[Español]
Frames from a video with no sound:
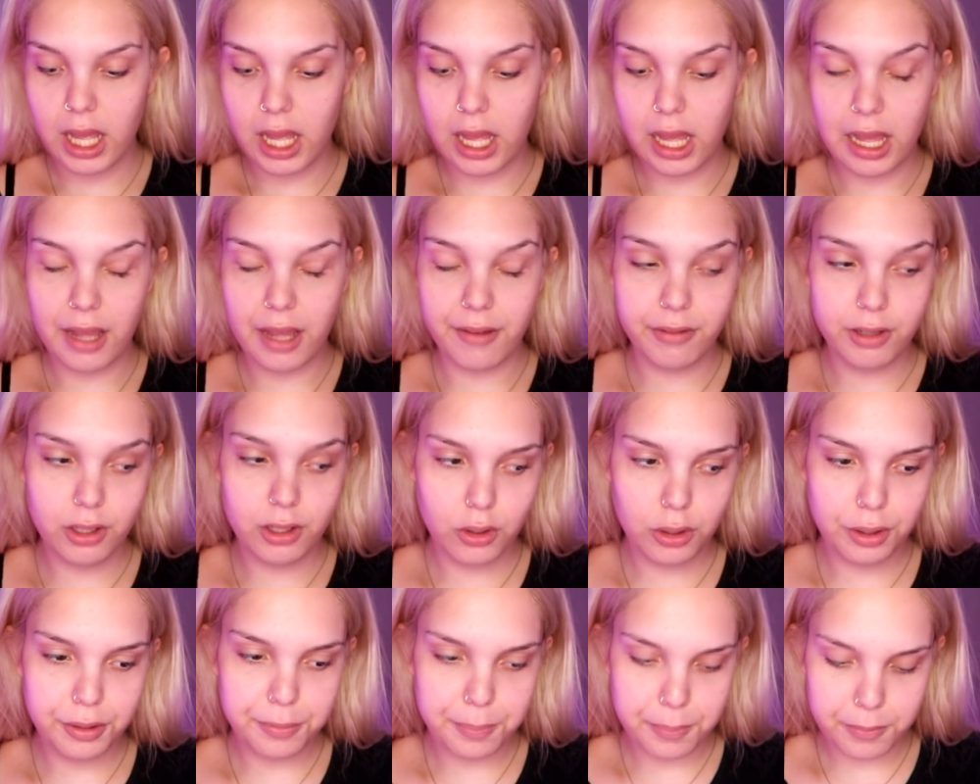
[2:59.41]
a ver
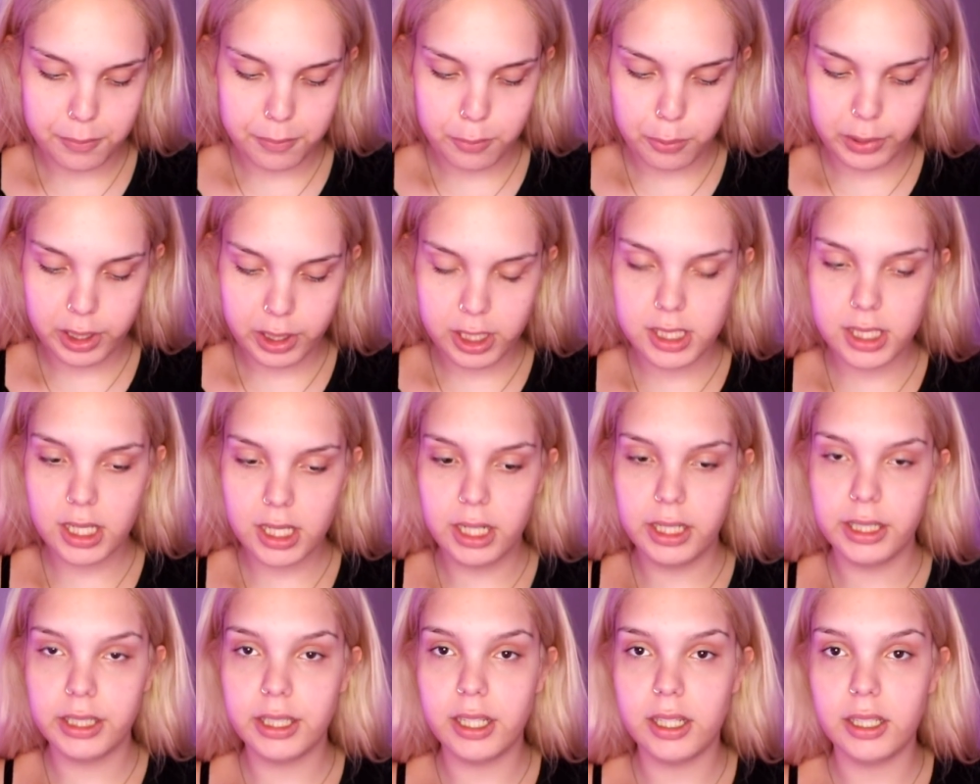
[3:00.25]
lo que puede
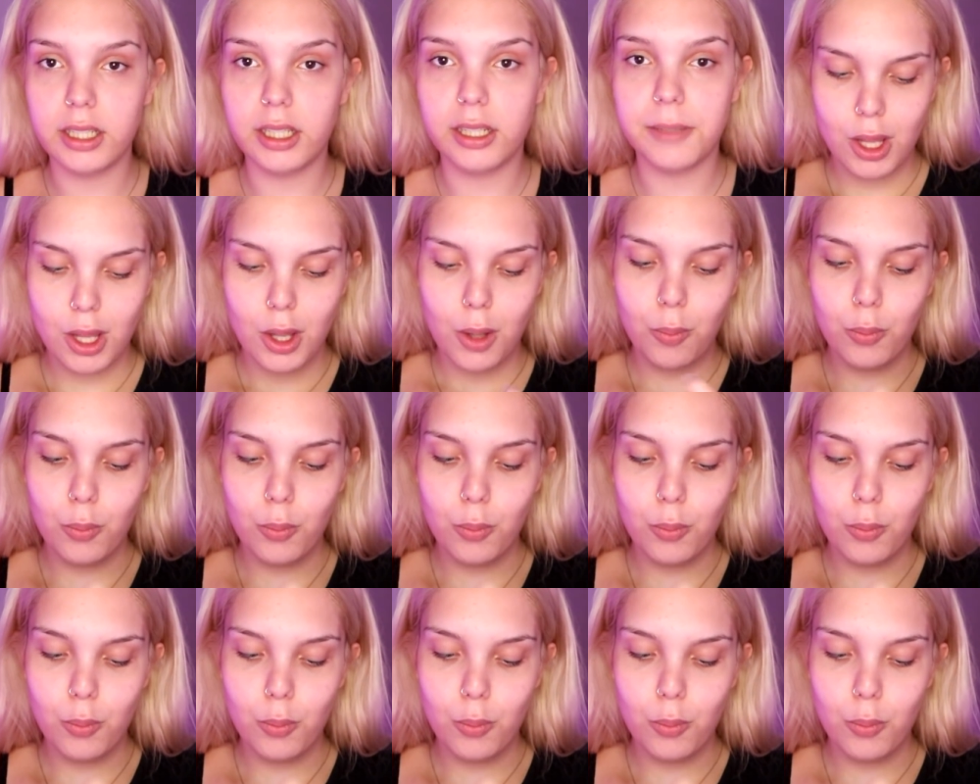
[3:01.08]
salir de aquí.